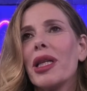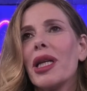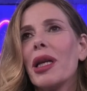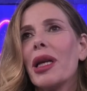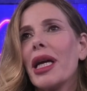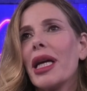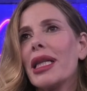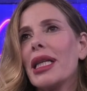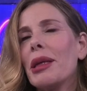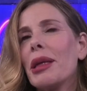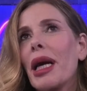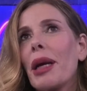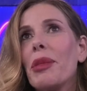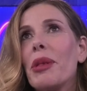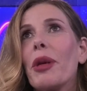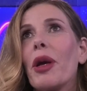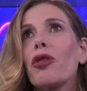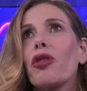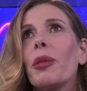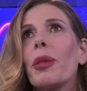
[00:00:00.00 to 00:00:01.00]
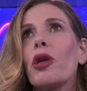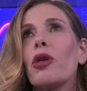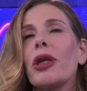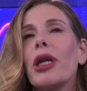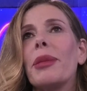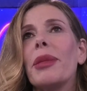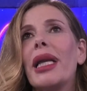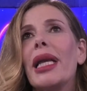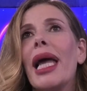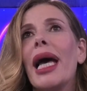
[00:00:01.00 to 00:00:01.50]
del, e di, che mi piace meno
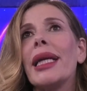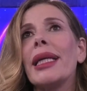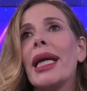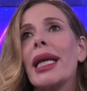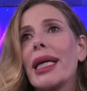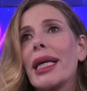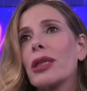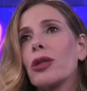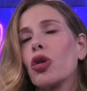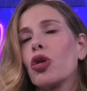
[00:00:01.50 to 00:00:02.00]
dei millennial che